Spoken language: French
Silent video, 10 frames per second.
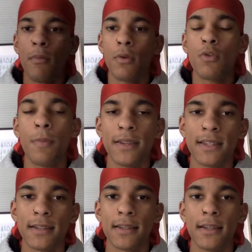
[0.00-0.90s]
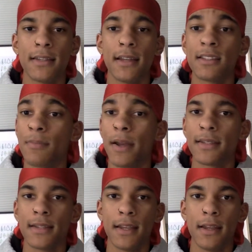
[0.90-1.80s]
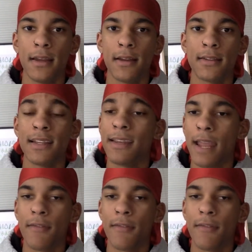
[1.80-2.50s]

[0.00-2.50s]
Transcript: couper ses, ses sentiments, ses, euh, ses, liens